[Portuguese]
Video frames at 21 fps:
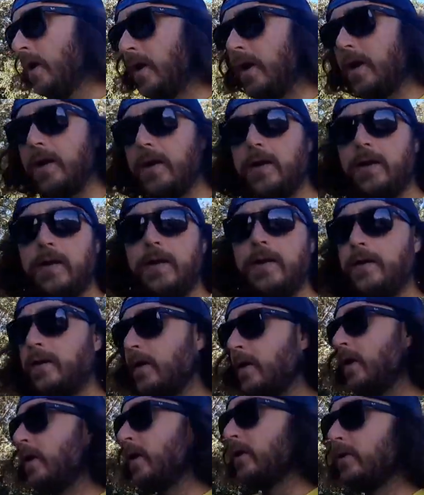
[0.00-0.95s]
Uh,
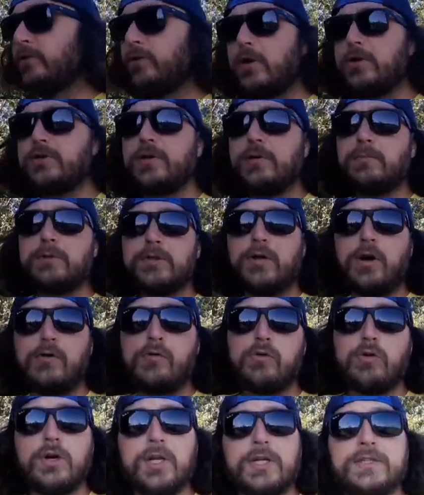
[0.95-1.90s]
e nós vamos dar o
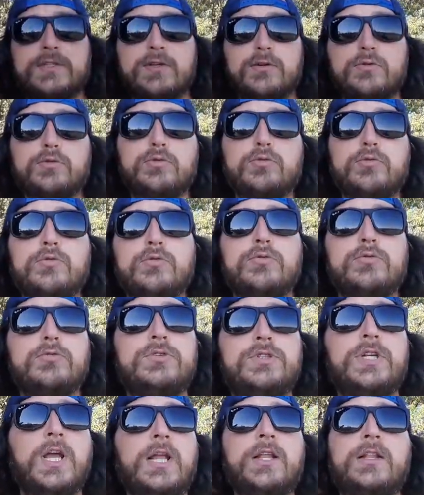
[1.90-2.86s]
rolezão do
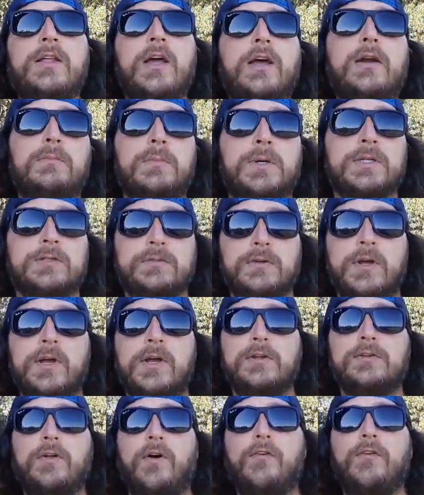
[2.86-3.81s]
dia inteiro, mano.
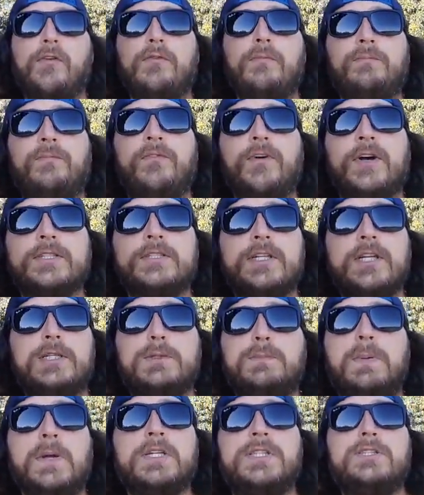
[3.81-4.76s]
Nós vamos fazer
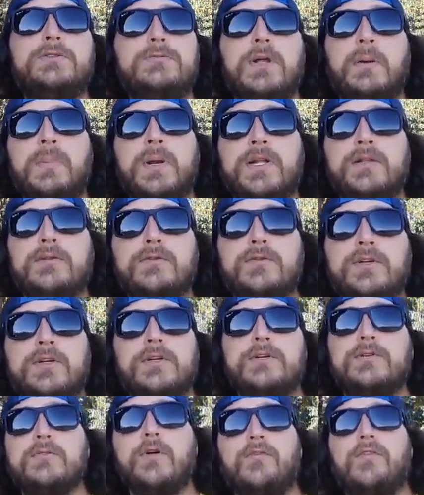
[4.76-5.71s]
espetinho na beira do
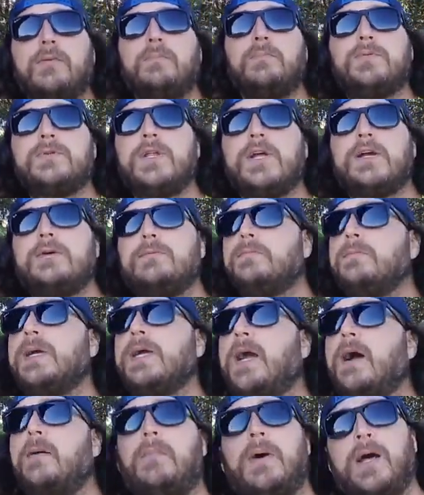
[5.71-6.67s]
rio, nós vamos poder
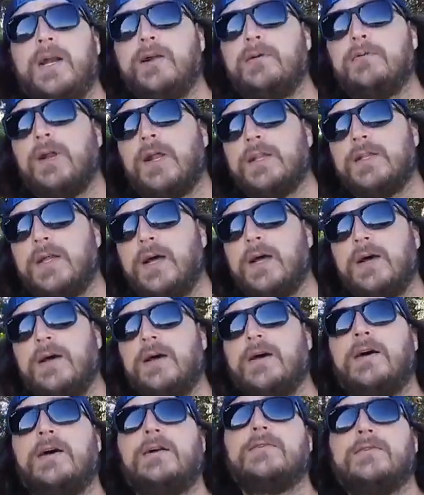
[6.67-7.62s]
comer camarão lá
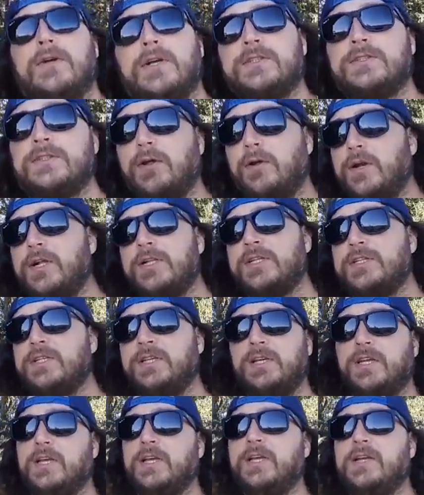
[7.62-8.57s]
na, no restaurante
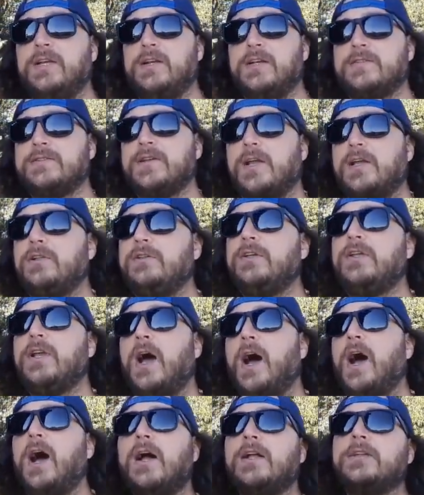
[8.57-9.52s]
em Ilhas, aqui no
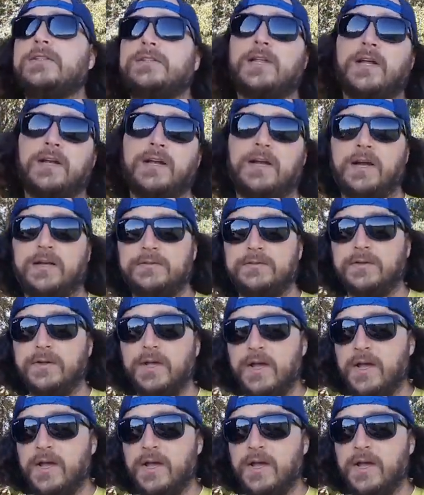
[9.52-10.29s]
Iate, tá ligado?